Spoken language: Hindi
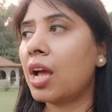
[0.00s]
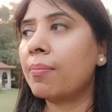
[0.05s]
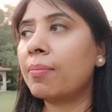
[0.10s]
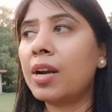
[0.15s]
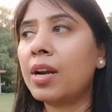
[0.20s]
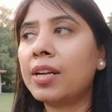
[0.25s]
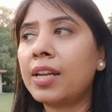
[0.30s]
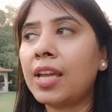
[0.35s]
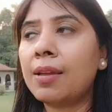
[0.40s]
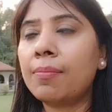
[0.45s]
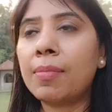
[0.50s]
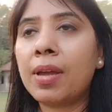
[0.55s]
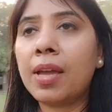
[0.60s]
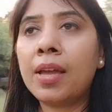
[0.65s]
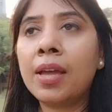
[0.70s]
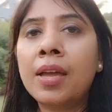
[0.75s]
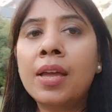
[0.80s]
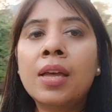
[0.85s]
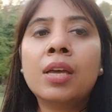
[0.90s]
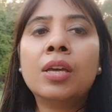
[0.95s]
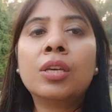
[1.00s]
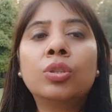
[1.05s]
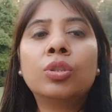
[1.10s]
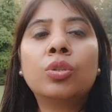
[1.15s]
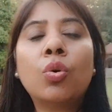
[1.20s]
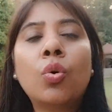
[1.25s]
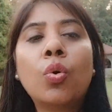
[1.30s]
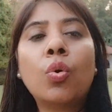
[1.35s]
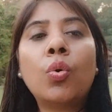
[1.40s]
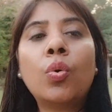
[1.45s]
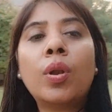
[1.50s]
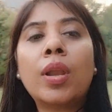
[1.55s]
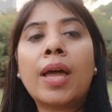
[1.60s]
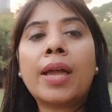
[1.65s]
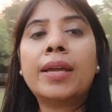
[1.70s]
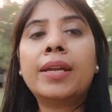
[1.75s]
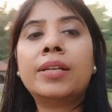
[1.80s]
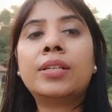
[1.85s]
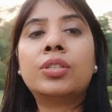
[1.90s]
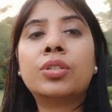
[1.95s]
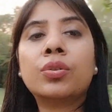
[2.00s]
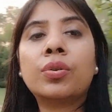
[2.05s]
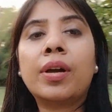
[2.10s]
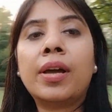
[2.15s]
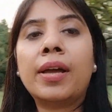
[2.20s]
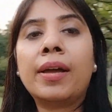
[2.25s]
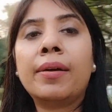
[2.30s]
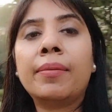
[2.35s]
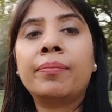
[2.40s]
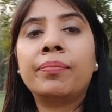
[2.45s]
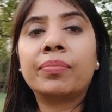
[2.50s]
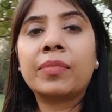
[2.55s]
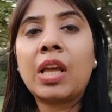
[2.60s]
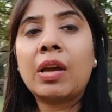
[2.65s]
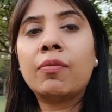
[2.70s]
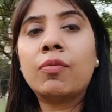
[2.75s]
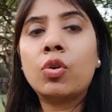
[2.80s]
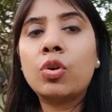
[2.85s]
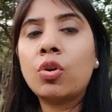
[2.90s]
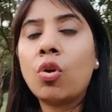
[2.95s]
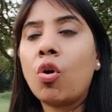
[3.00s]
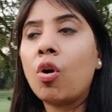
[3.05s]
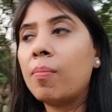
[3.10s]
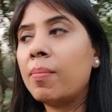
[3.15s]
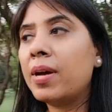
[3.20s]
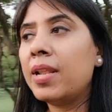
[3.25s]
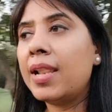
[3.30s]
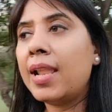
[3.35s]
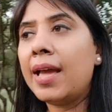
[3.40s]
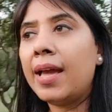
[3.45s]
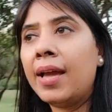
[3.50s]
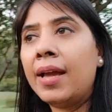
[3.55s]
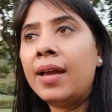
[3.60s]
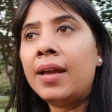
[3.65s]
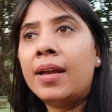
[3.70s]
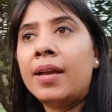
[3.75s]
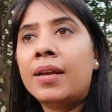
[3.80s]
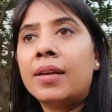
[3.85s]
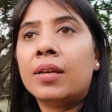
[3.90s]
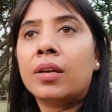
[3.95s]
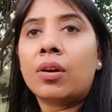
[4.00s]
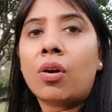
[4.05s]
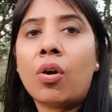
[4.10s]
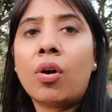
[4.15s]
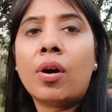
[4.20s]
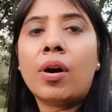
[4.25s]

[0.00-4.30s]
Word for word: से मिलेगी एंड सेल्फी से इस टाइप की आपको वीडियोस देखने को मिलेंगी